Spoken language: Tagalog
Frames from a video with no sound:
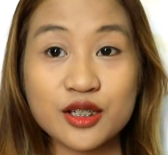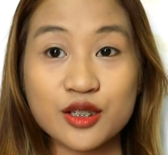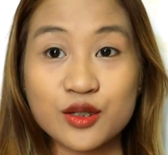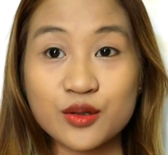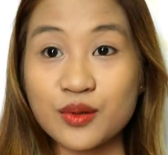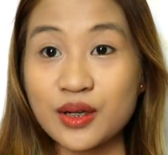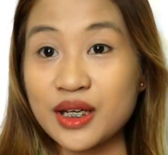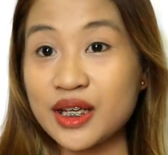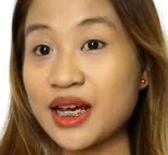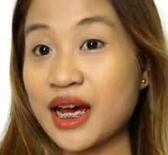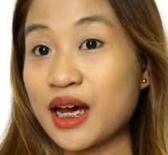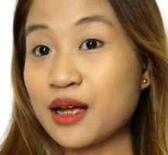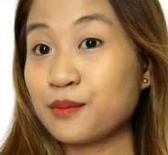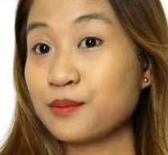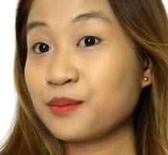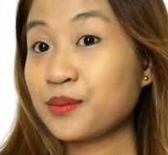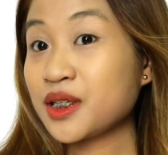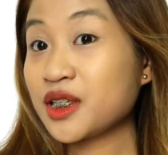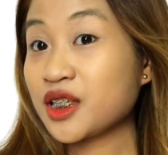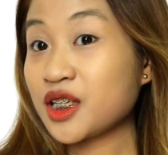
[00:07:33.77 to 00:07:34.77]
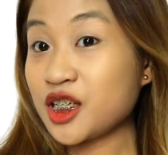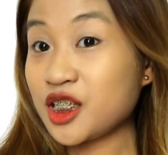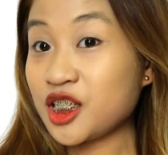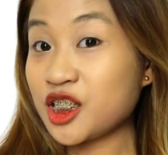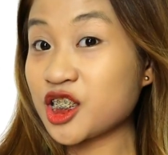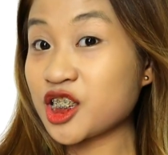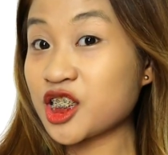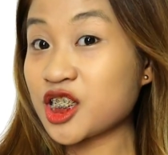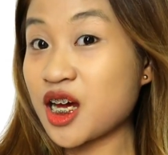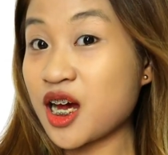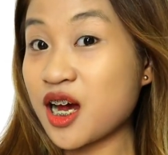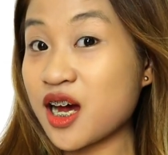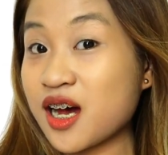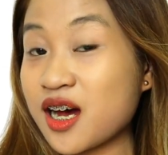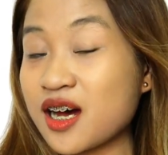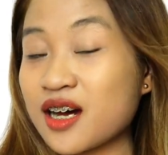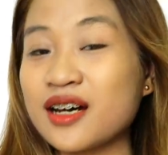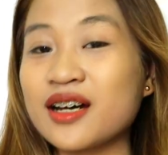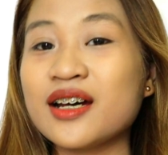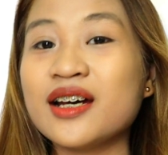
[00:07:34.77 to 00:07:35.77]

So, ayan, pantay na siya.